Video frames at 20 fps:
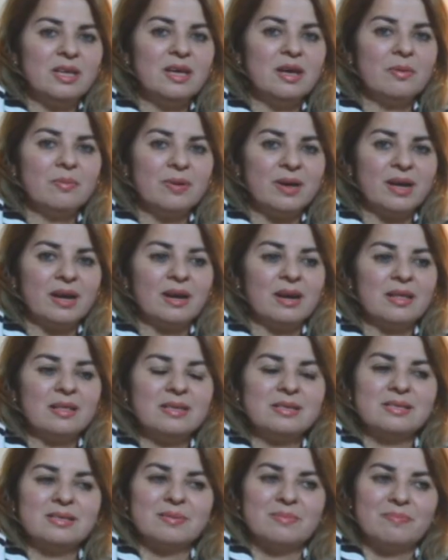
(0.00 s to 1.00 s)
día
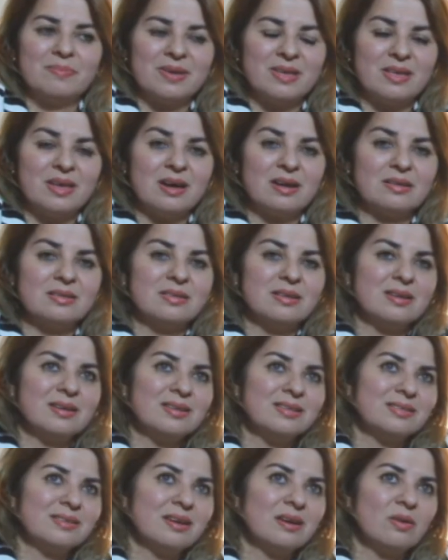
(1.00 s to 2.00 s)
verla desempeñarse
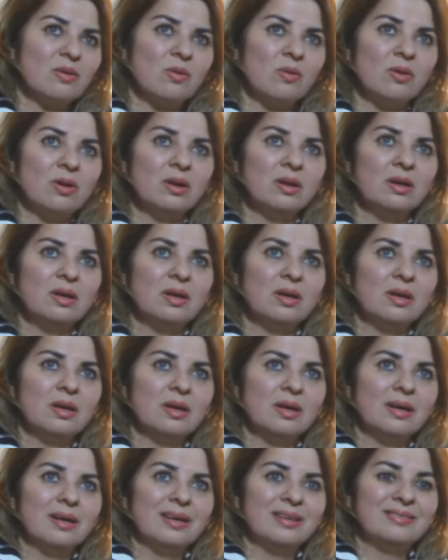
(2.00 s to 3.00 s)
en ese rol
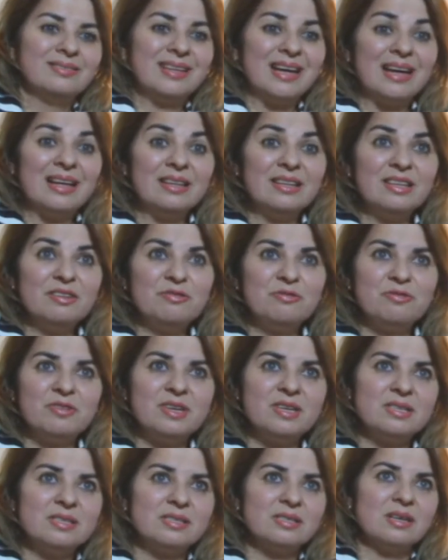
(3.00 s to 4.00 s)
tan
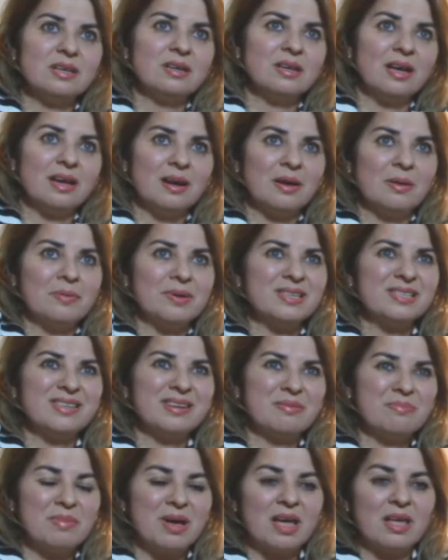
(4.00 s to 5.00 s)
difícil y a la vez ser